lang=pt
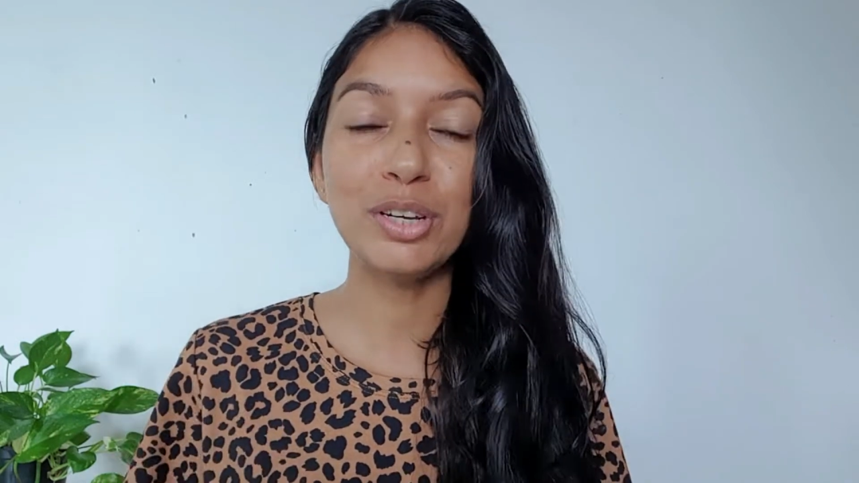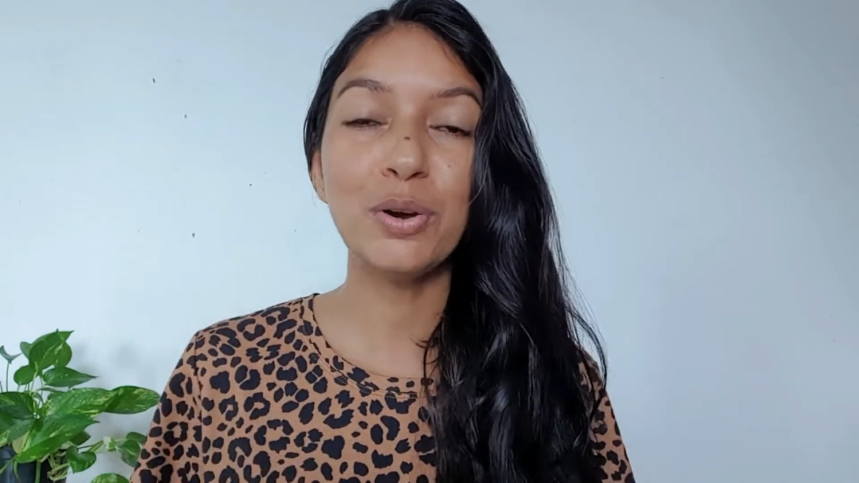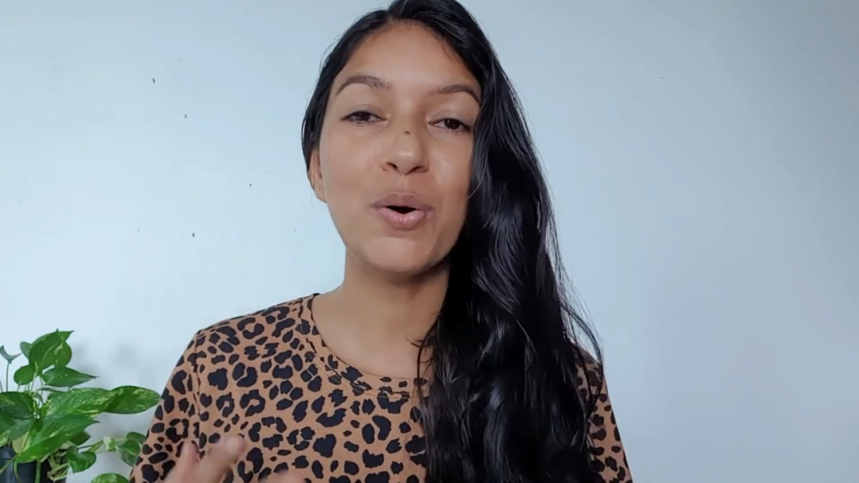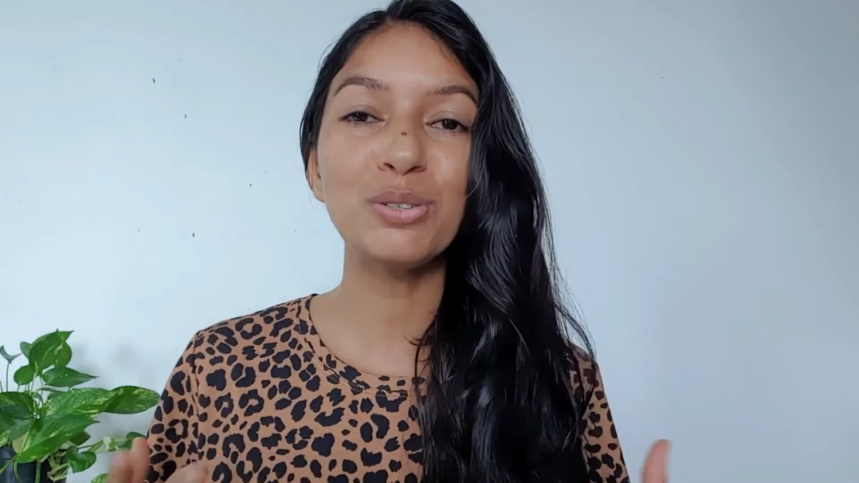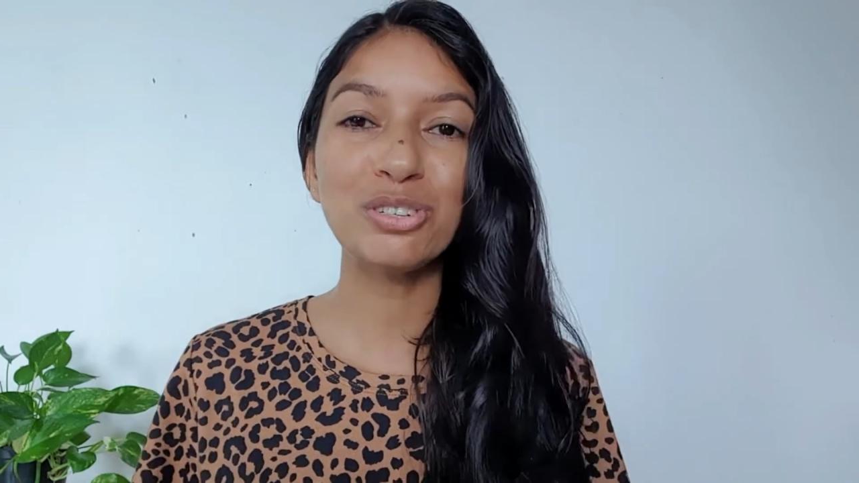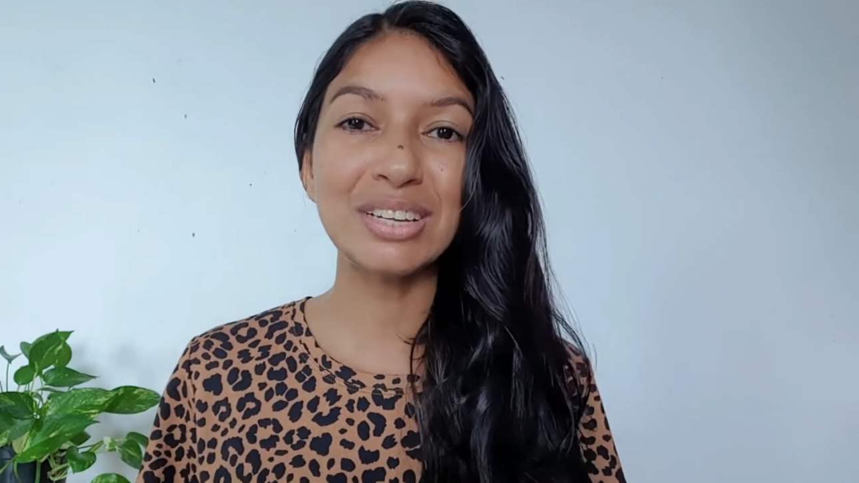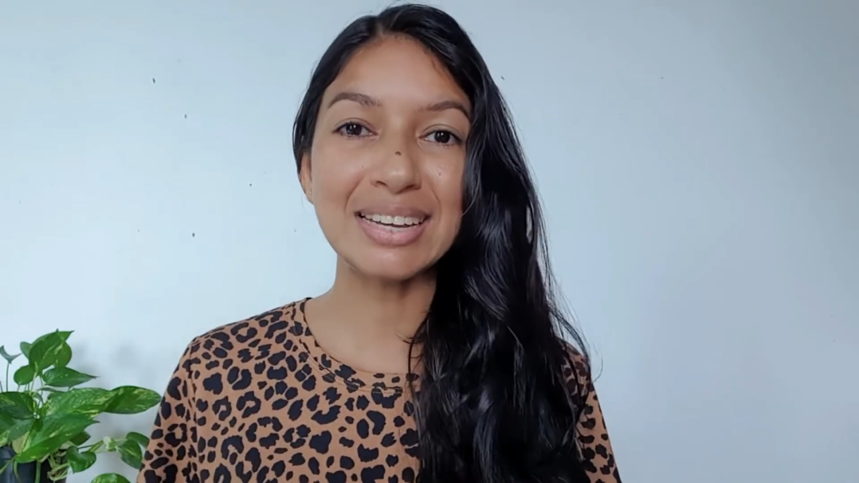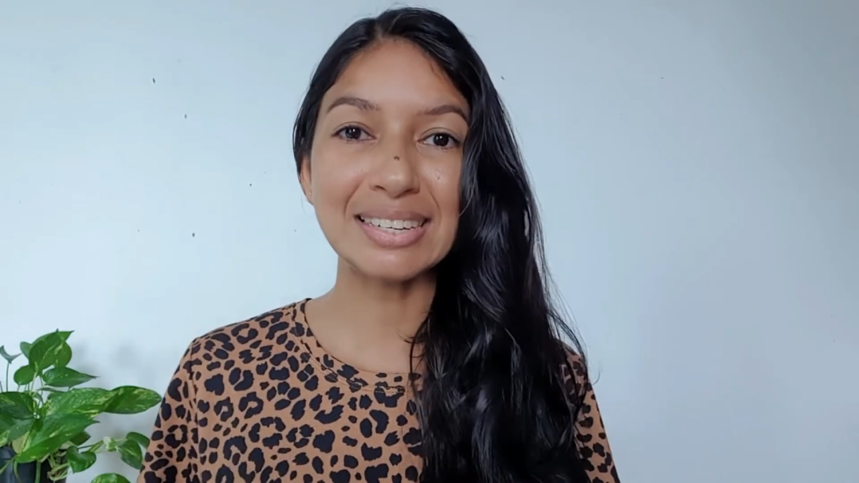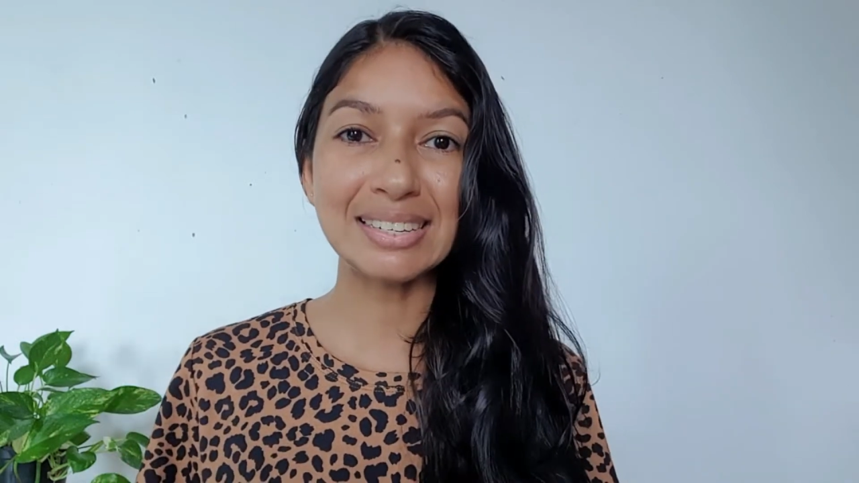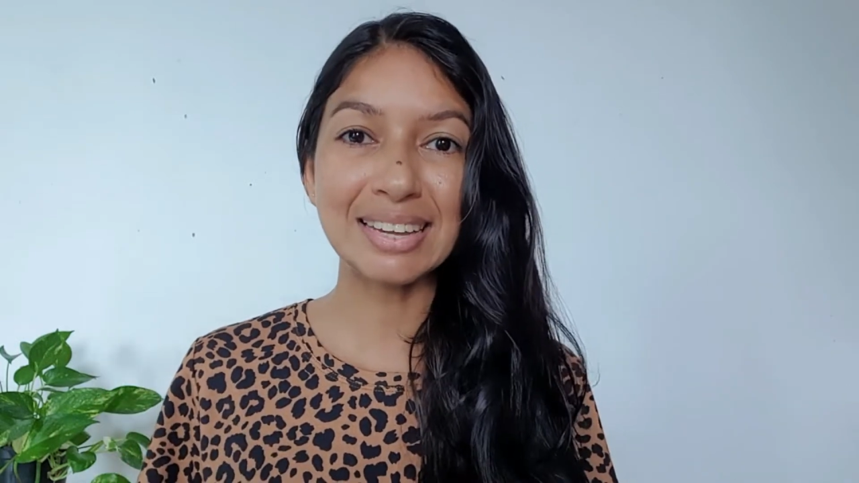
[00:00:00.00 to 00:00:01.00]
e outros
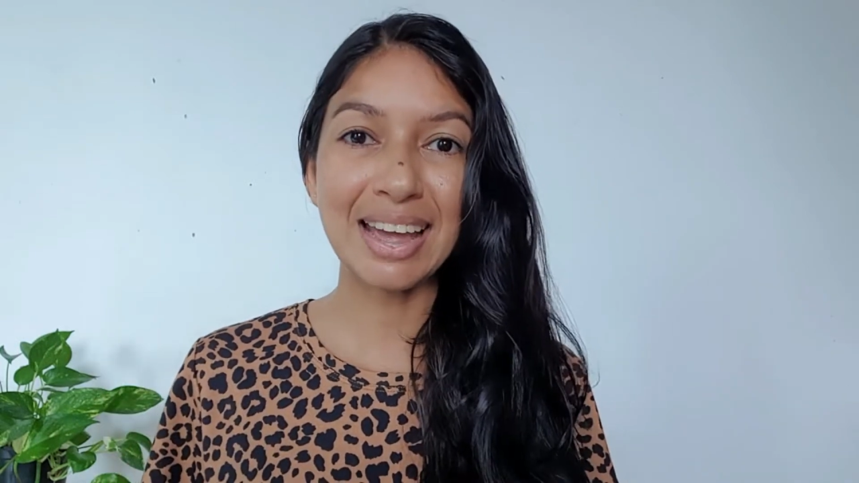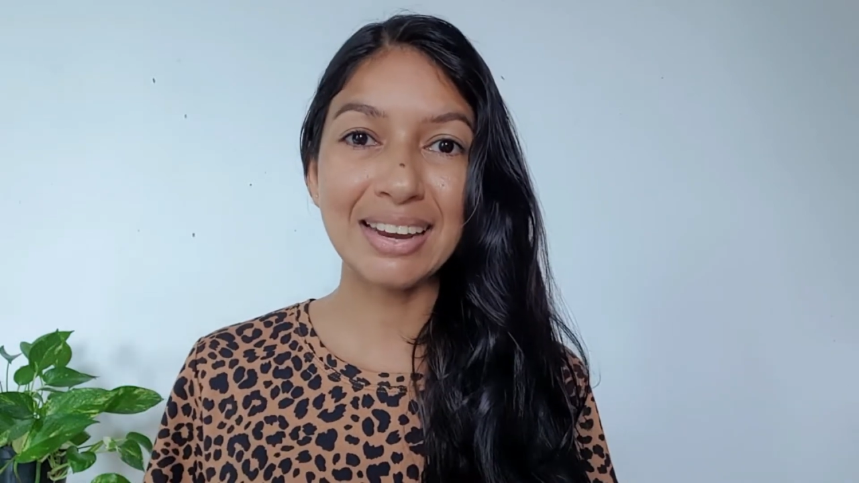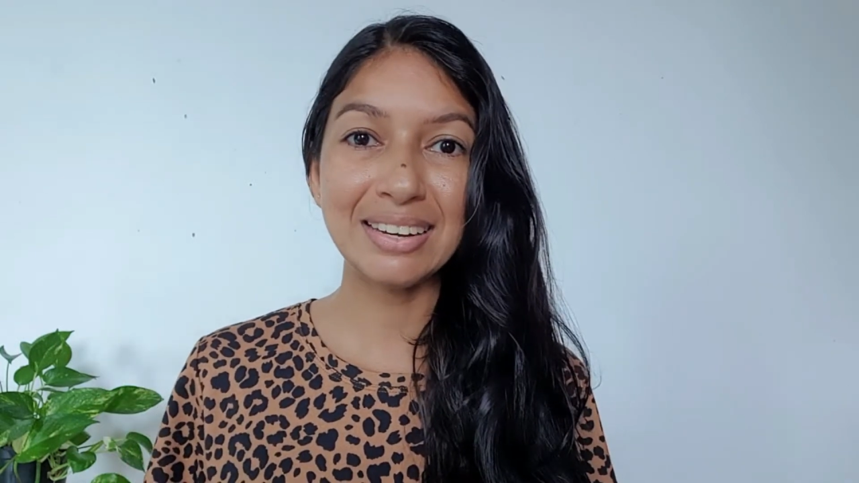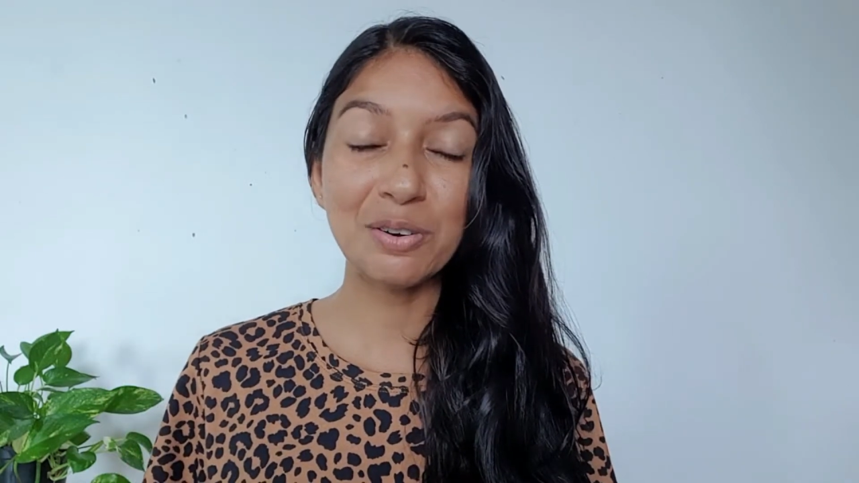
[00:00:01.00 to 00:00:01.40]
dessa série